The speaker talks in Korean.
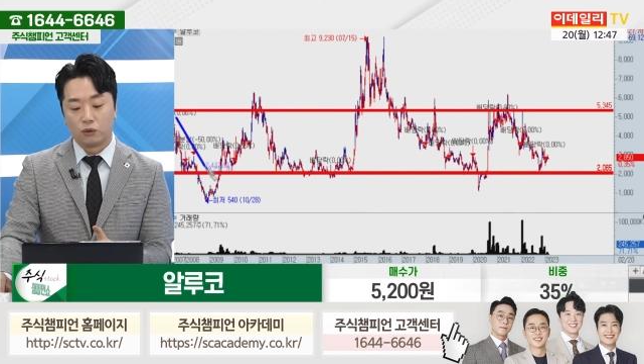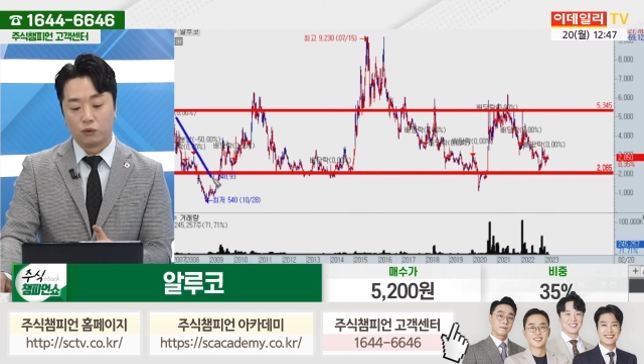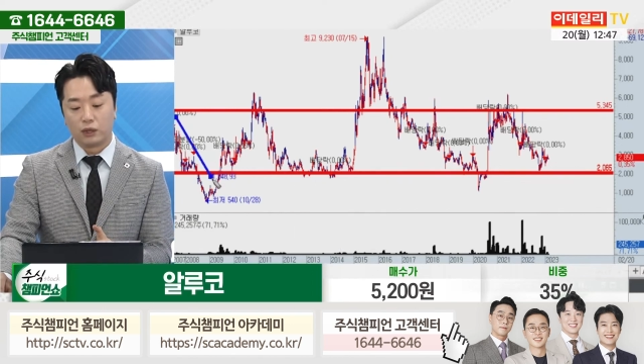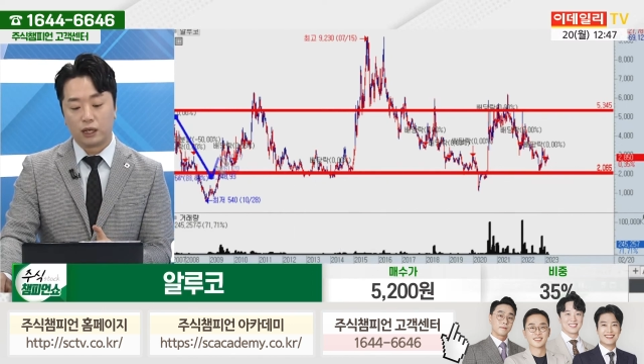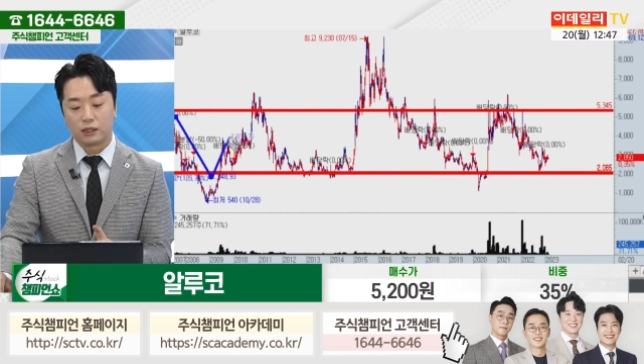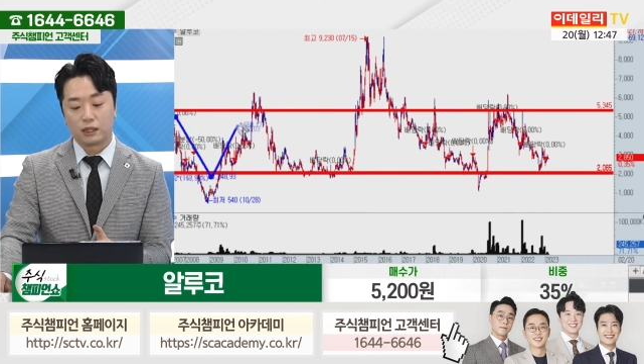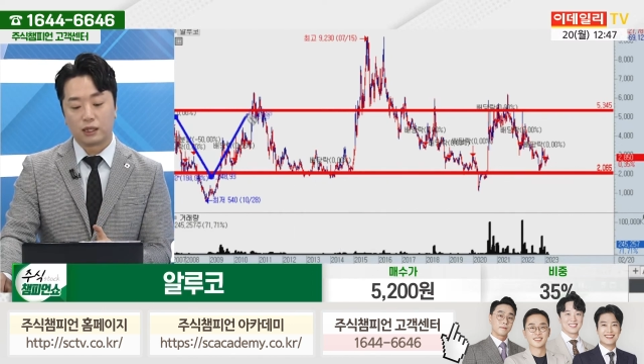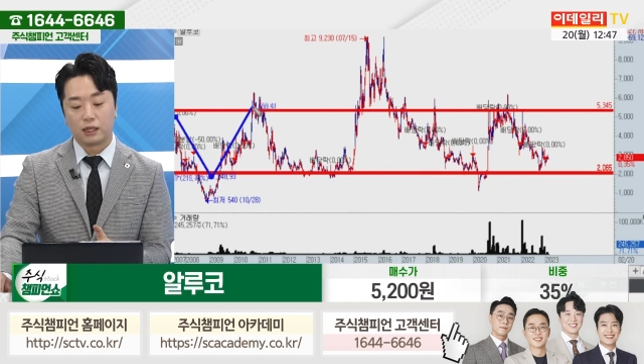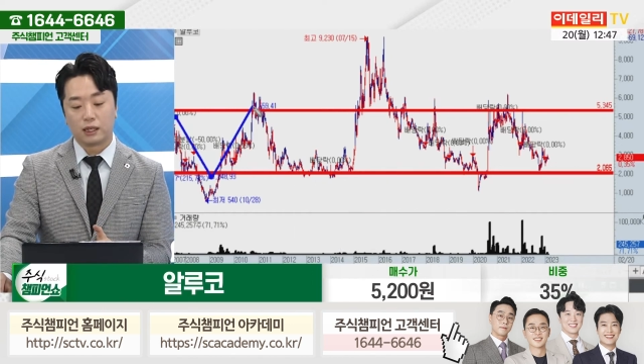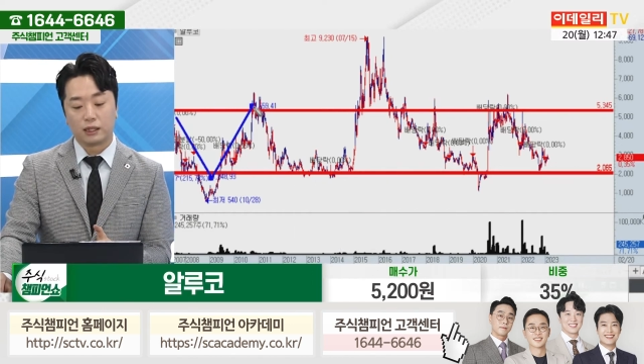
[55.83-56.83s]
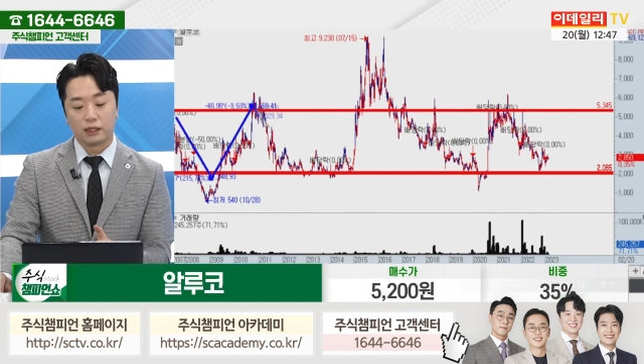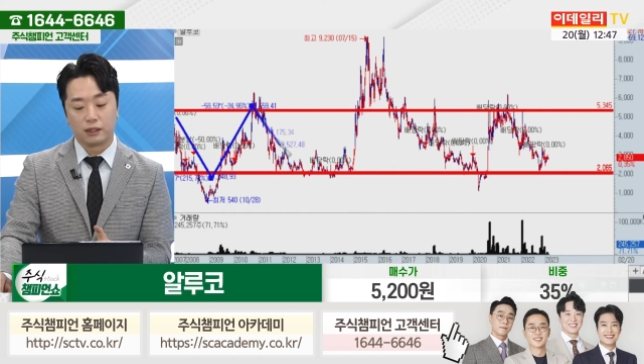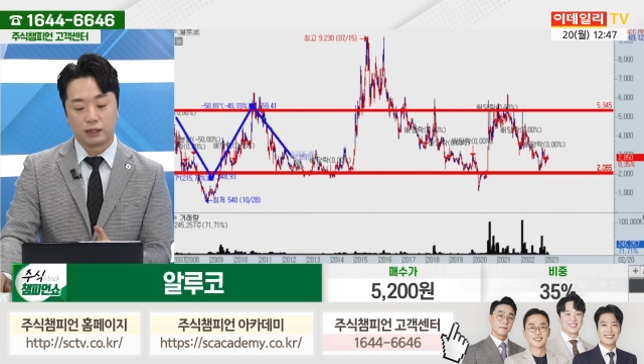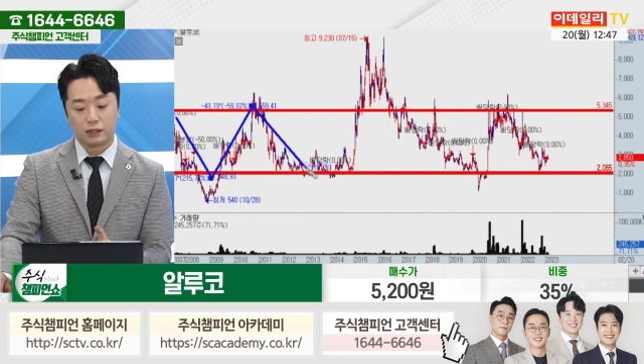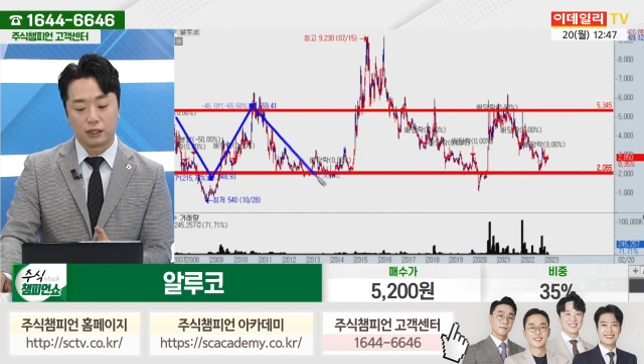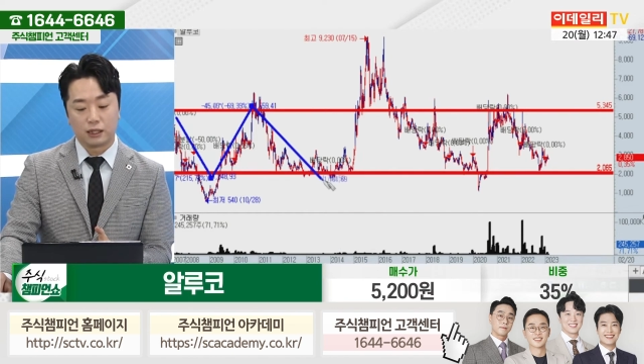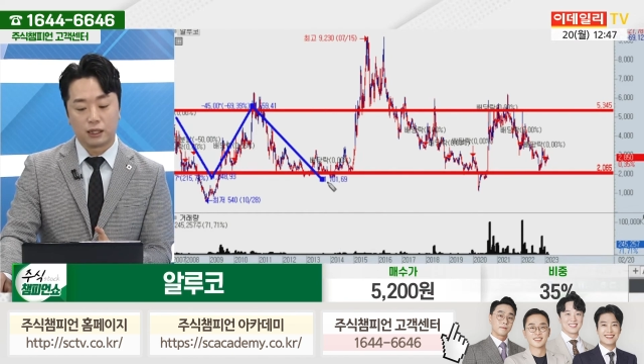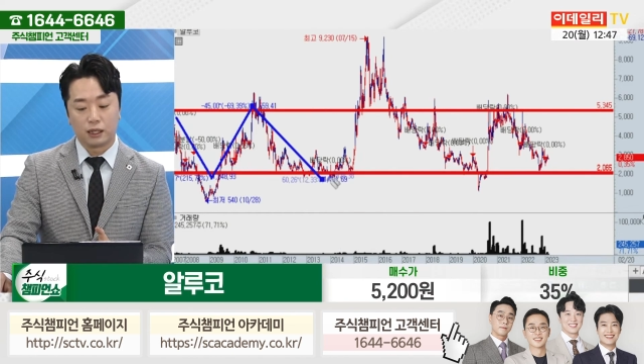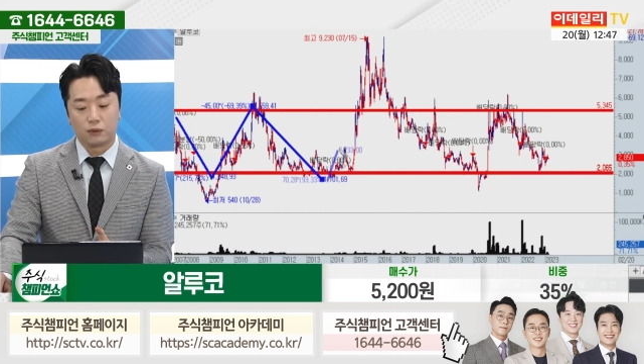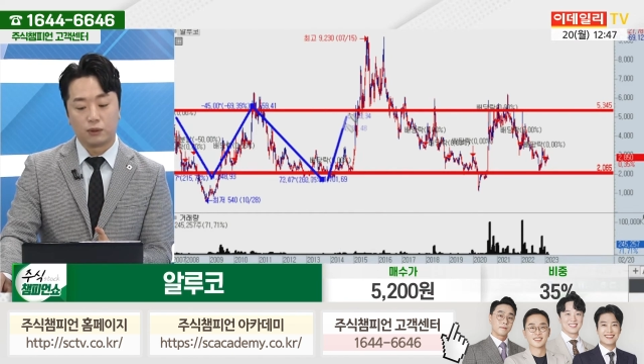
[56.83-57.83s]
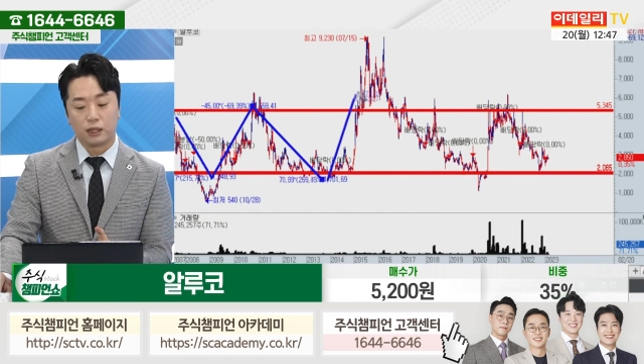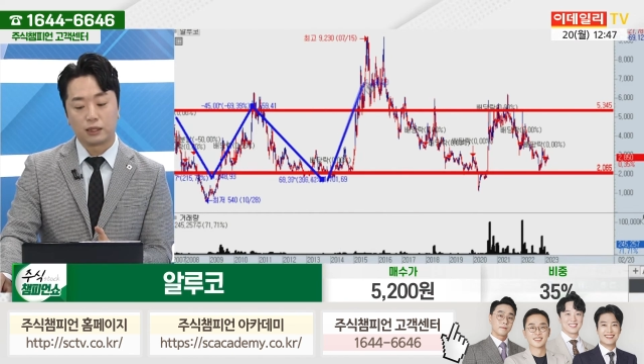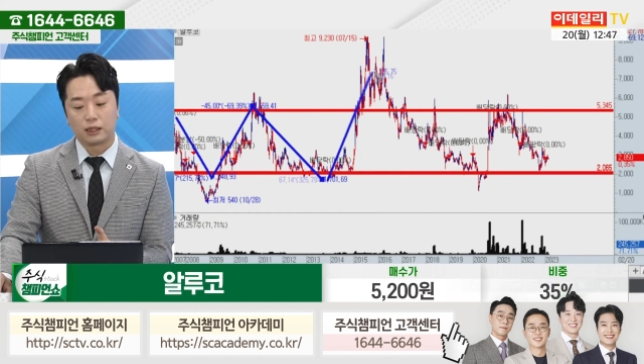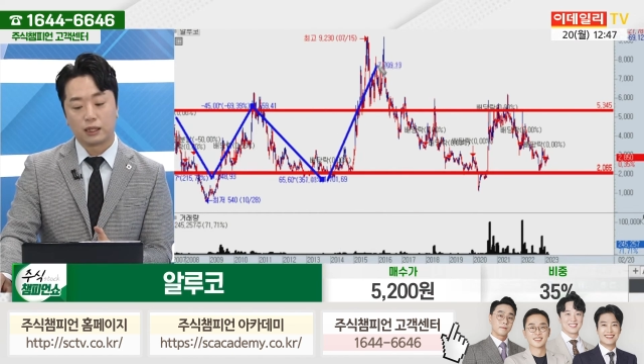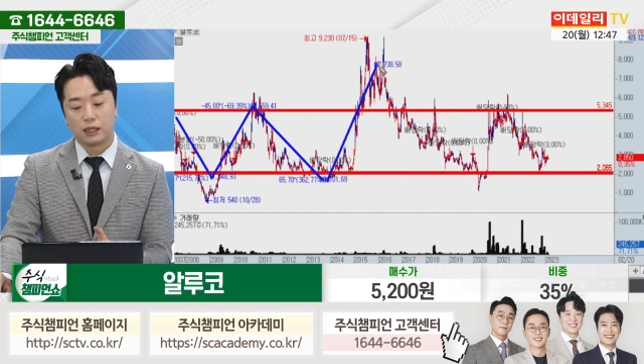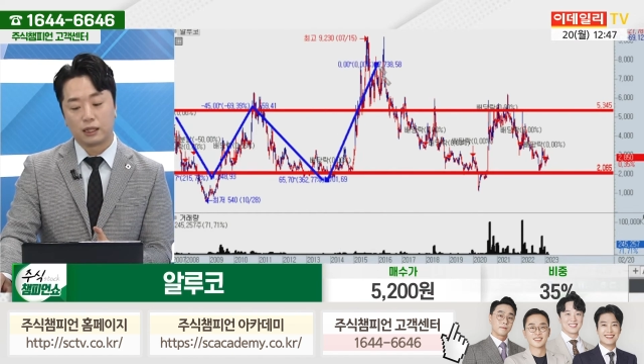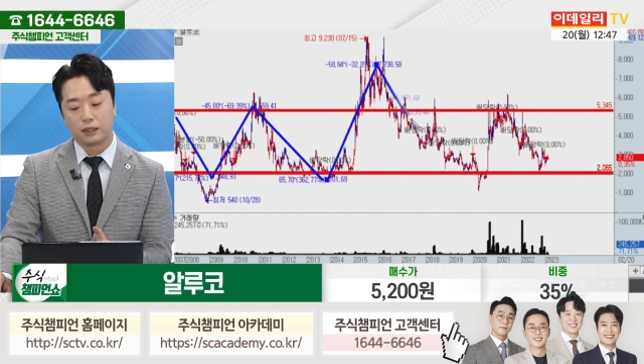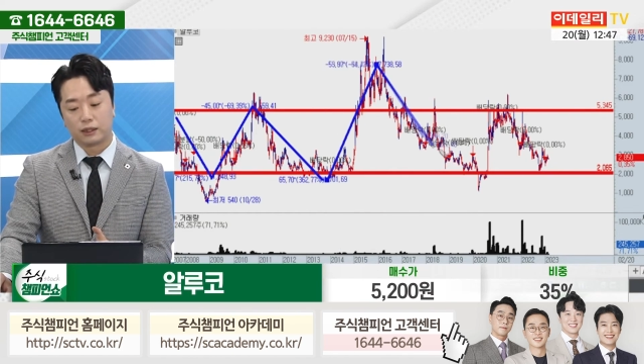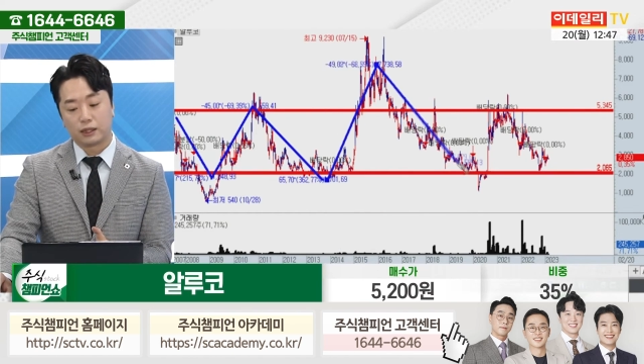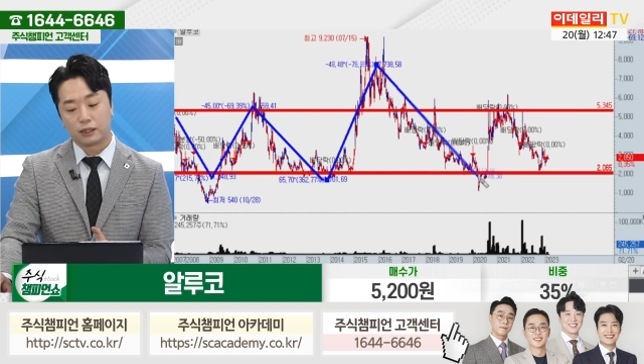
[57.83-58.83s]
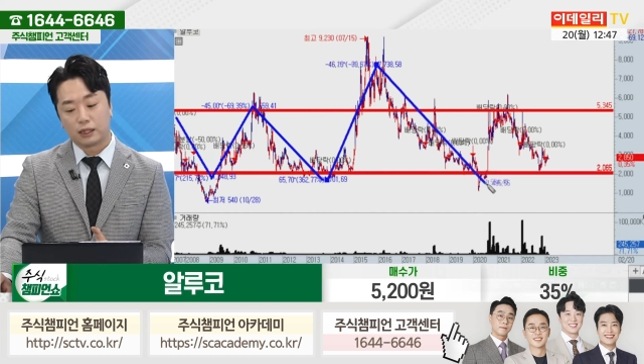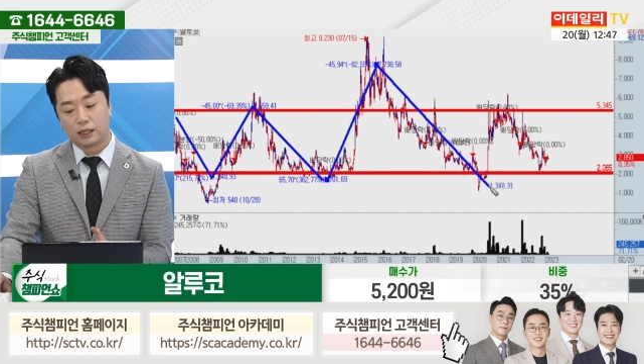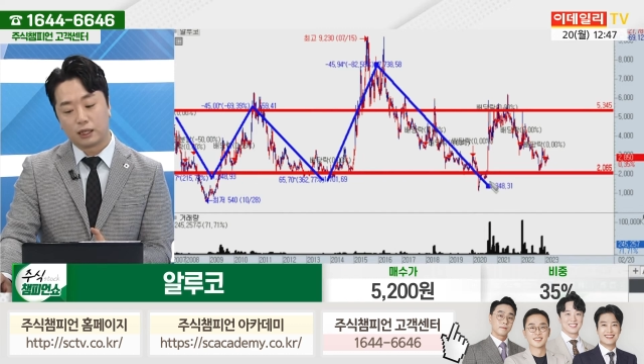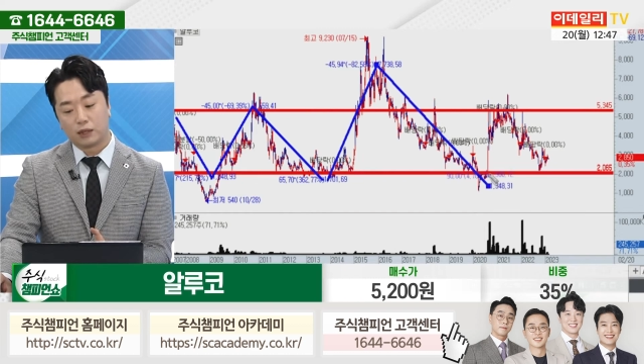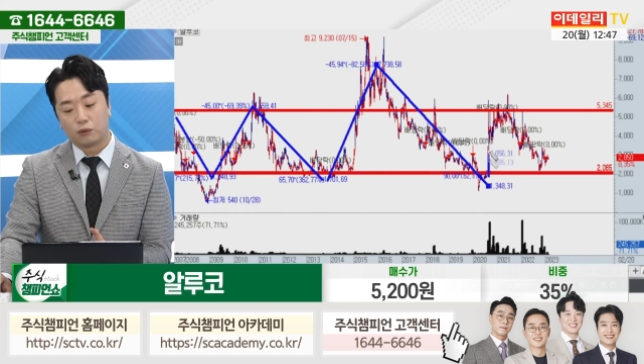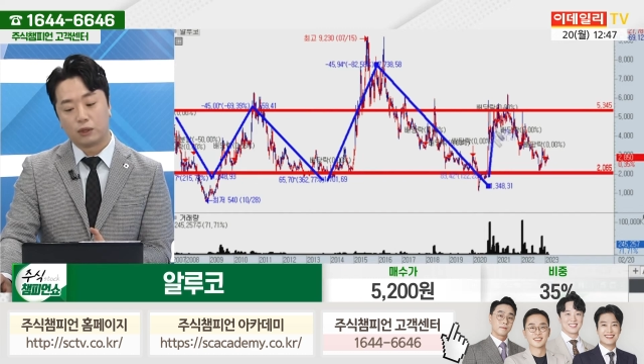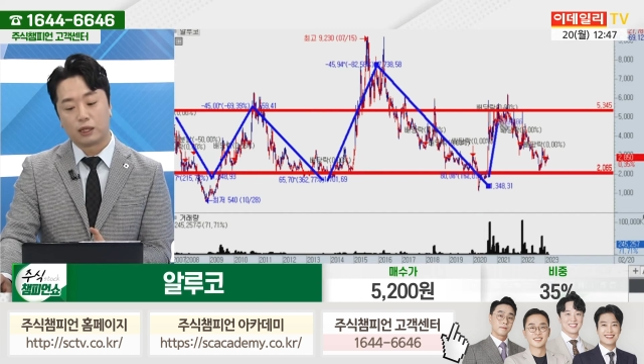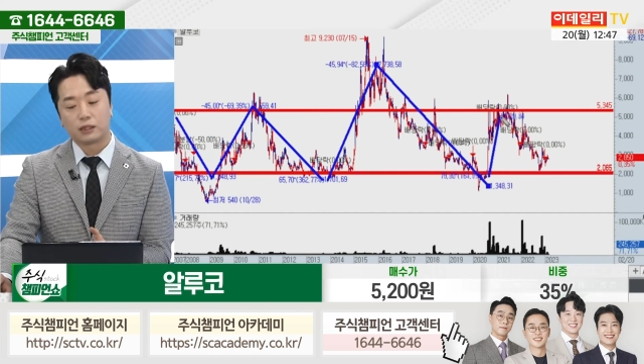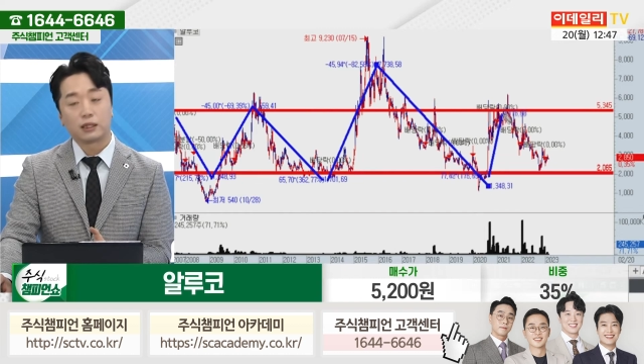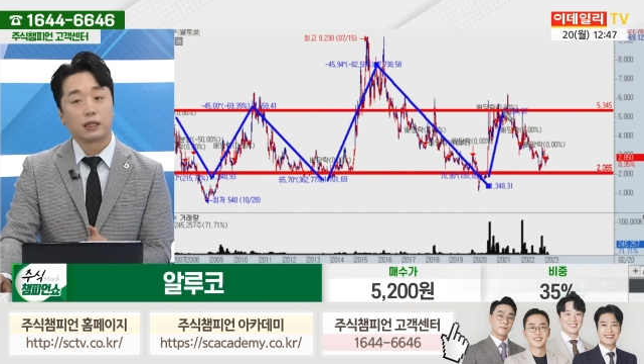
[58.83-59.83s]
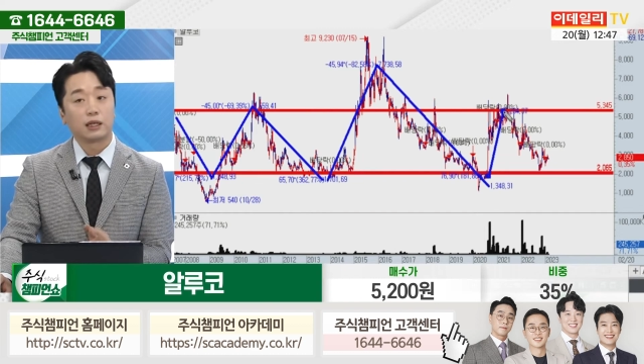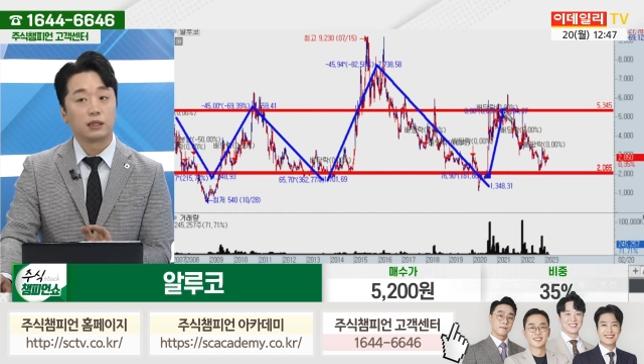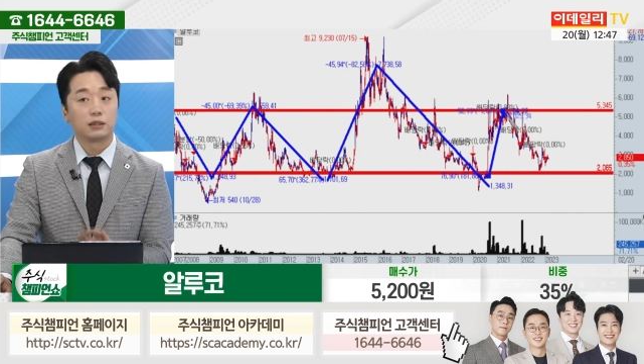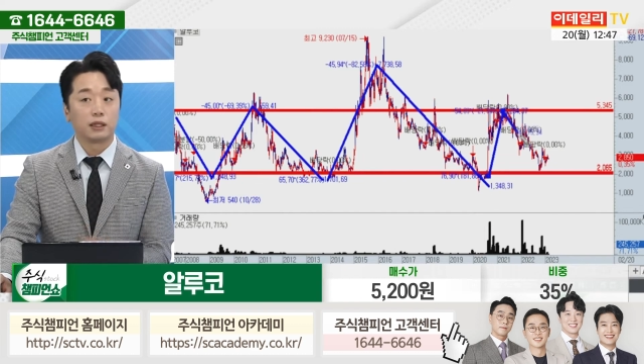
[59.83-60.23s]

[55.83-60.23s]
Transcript: 올라갔다가 내려갔다가 올라갔다가 내려갔다가 올라갔다가